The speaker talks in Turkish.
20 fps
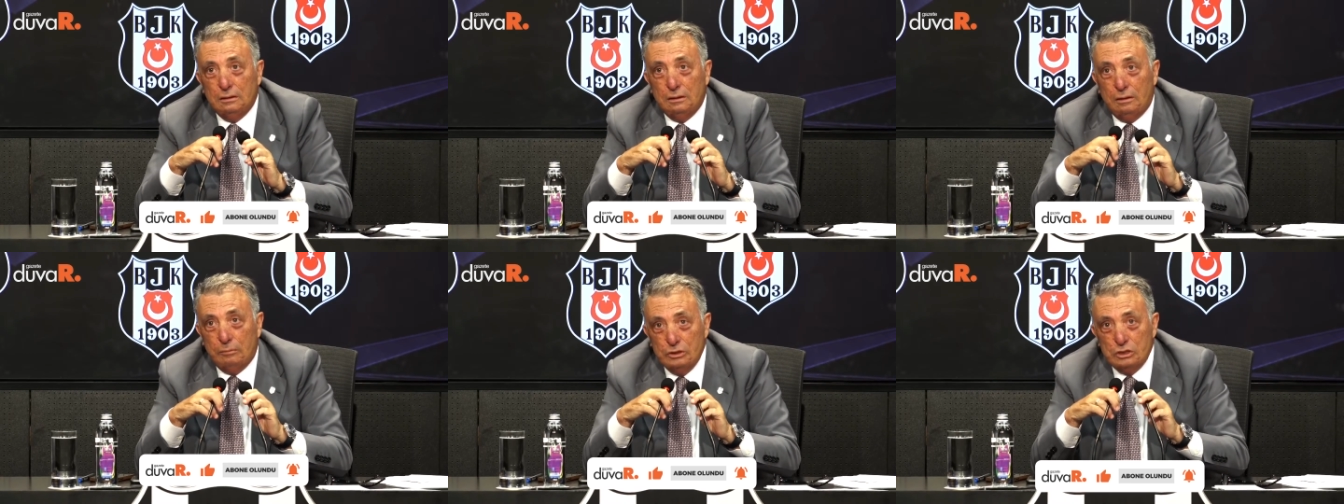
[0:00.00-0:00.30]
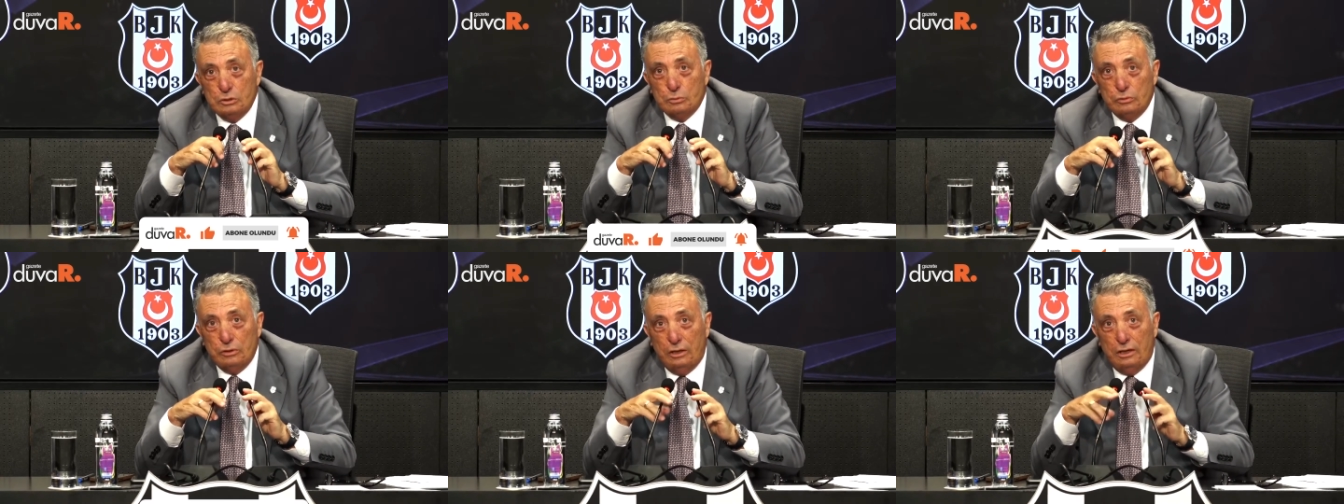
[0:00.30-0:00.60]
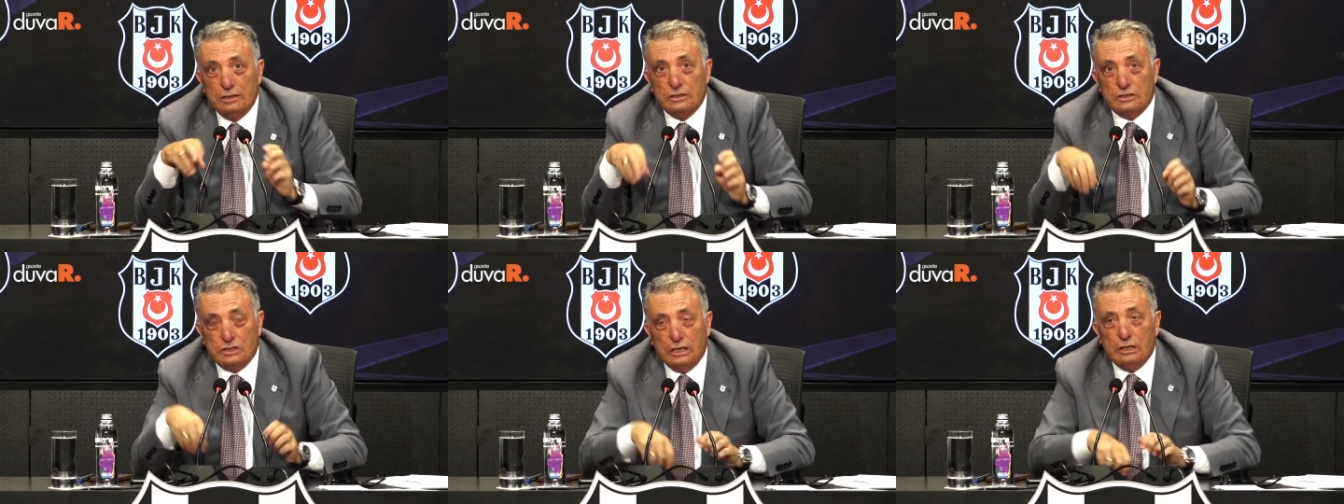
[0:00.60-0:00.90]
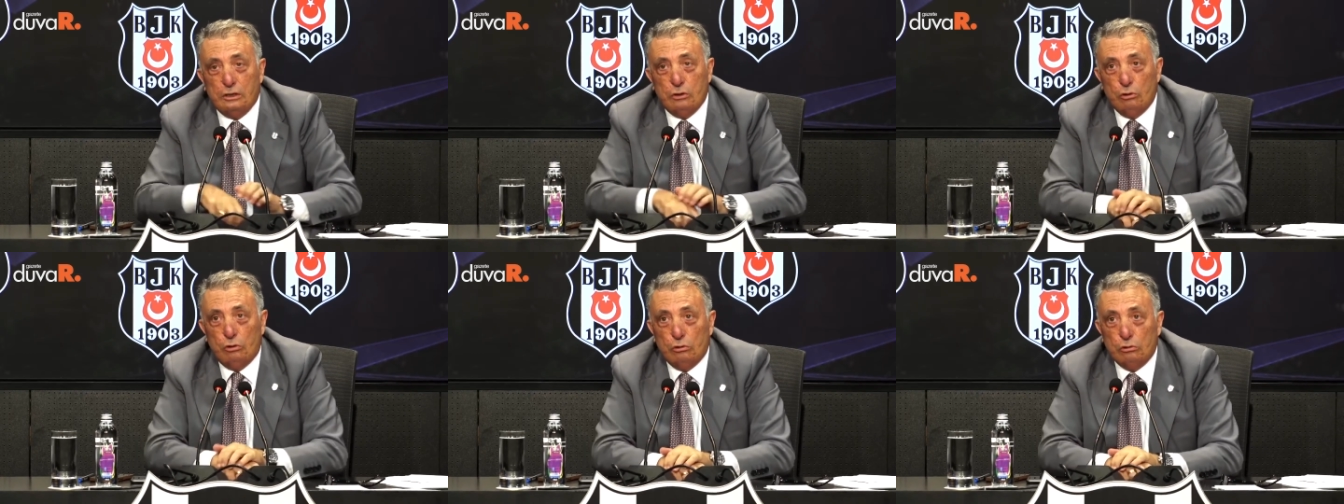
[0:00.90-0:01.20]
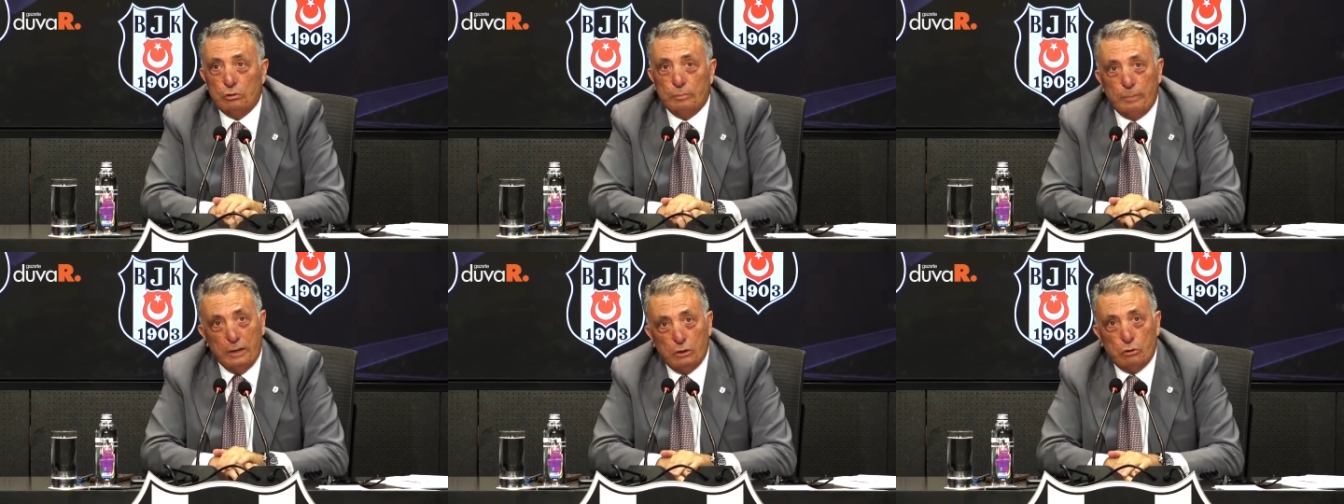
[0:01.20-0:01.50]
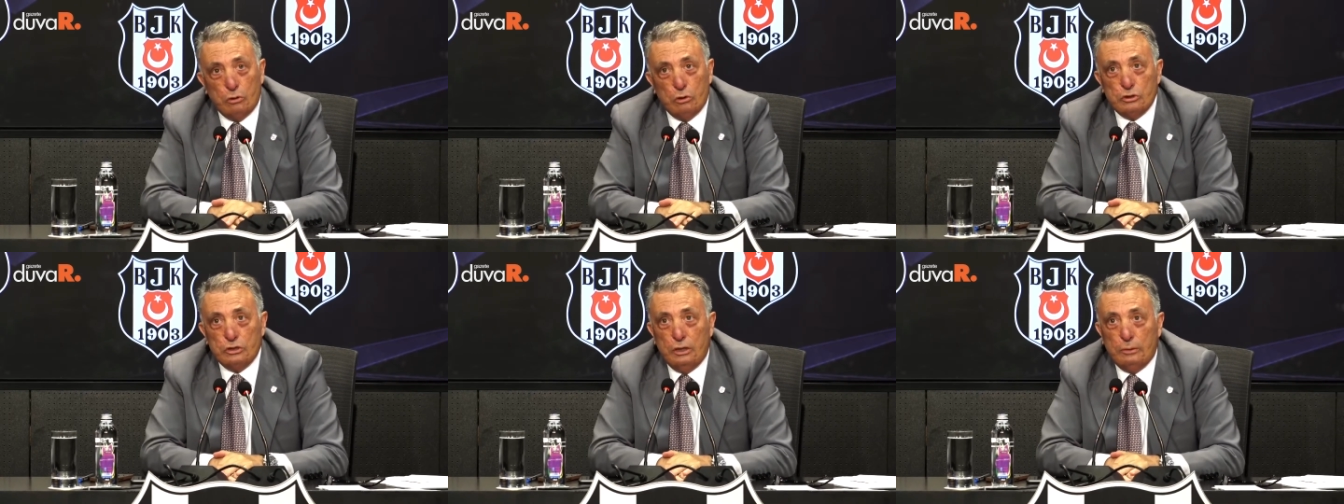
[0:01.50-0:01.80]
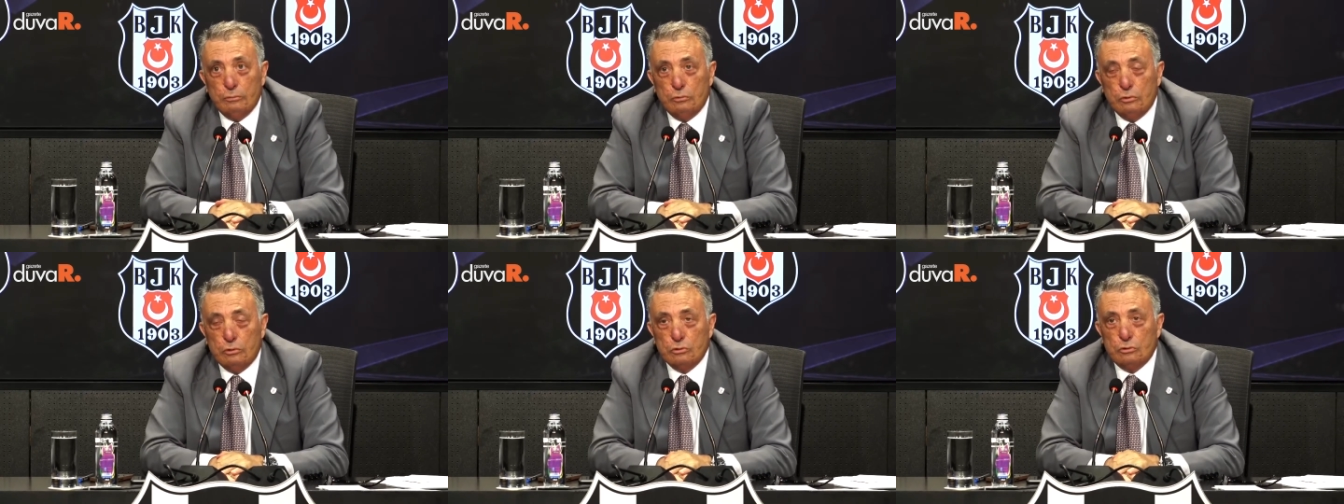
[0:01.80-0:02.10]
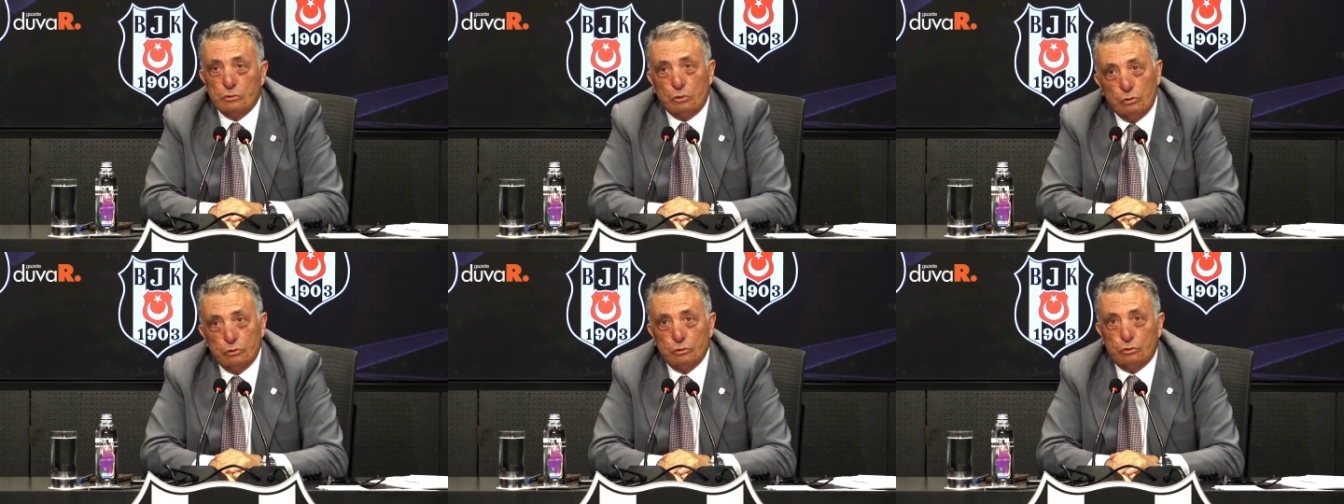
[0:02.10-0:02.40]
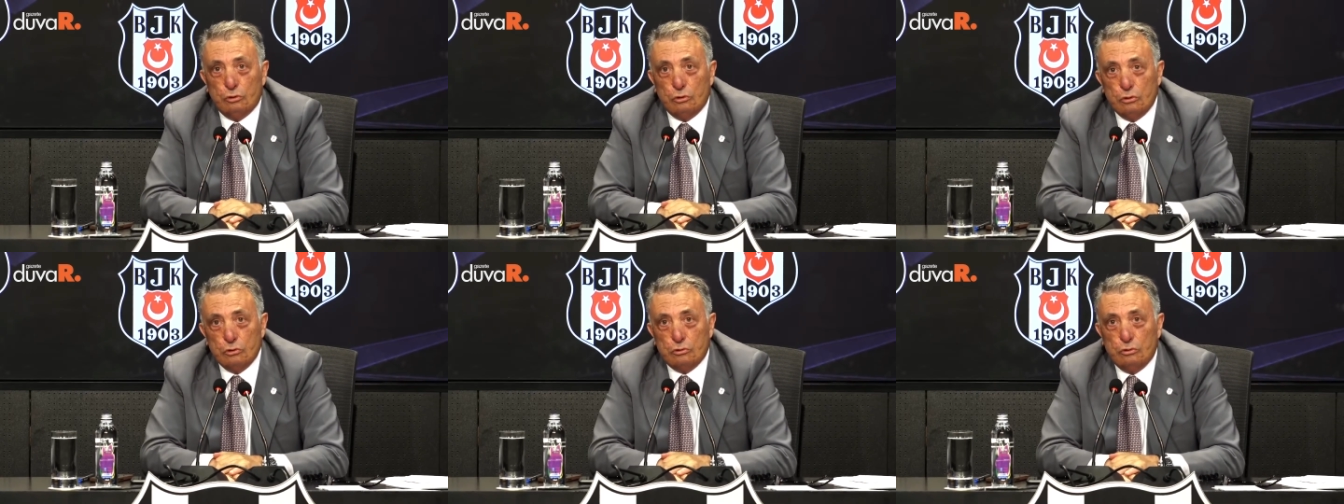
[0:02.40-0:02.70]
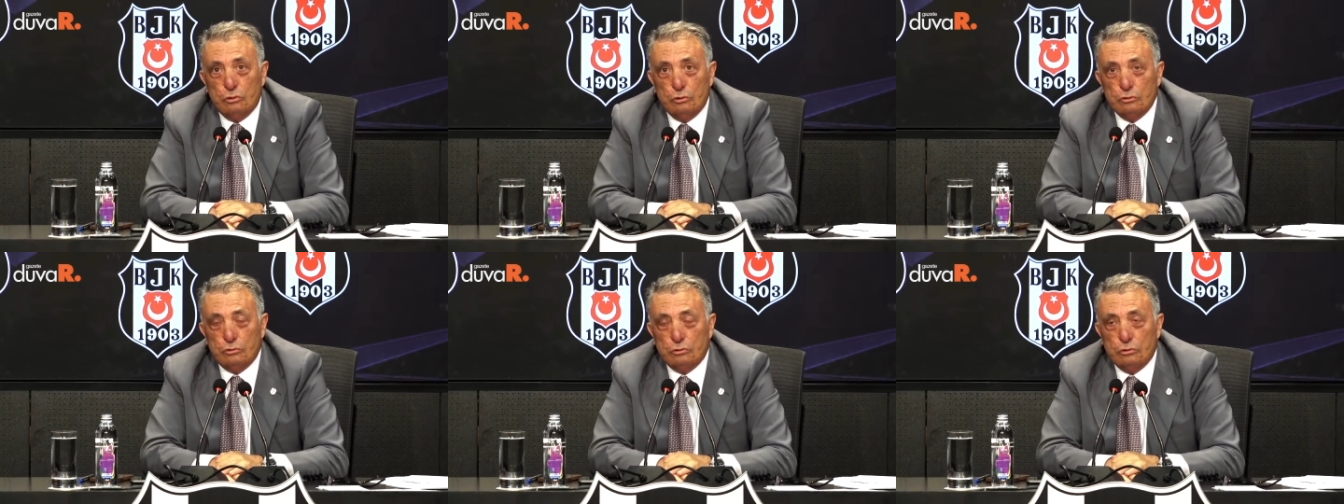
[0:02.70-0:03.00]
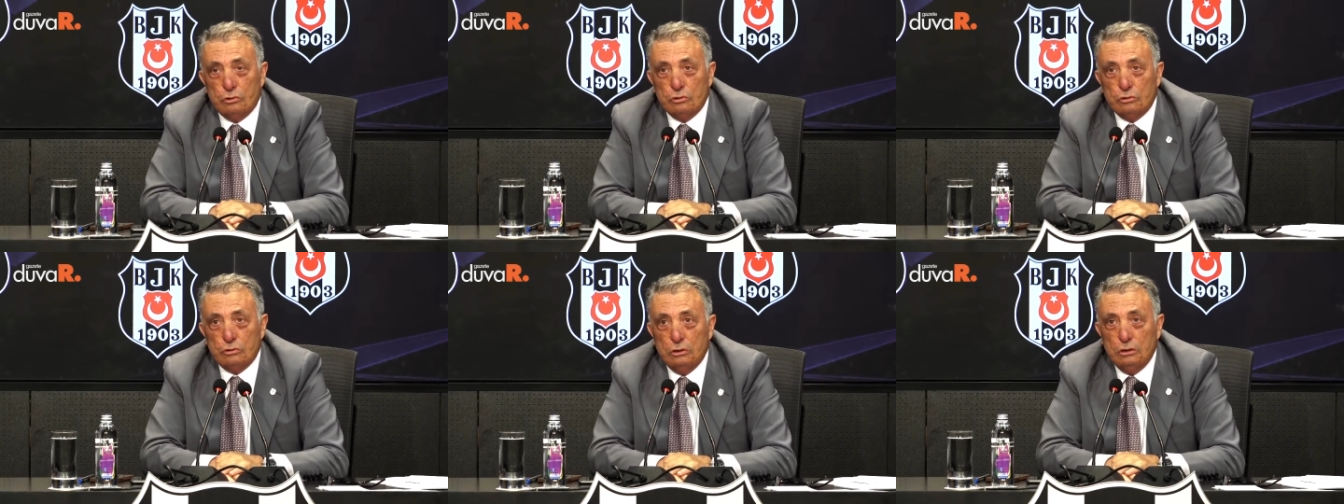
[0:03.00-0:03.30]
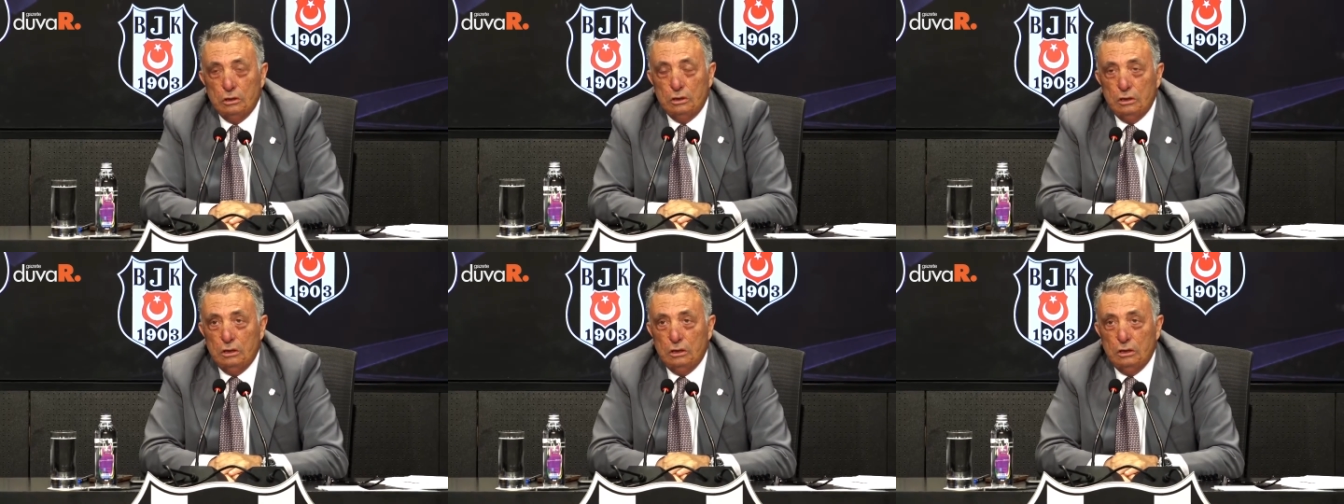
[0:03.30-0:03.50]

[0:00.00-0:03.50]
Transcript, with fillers: Biz bunu alırsak iyi olur. Peki hocam diyoruz. Konuşuyoruz konuşuyoruz.